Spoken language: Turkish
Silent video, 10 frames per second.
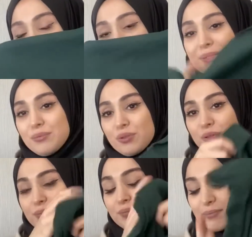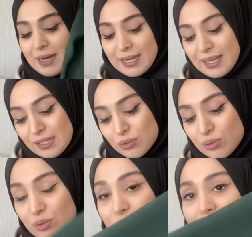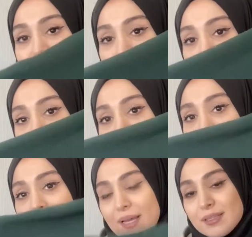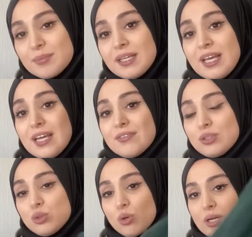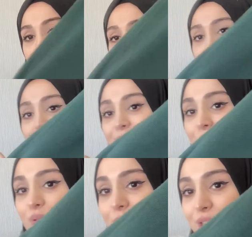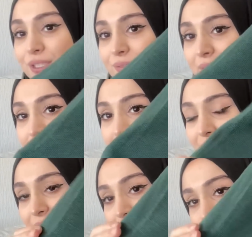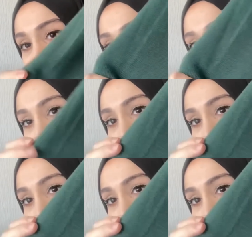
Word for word: bilmiyorum. Manken de olsun falan çok beğendim. Ve çok kaliteli bir kumaşı var. Şöyle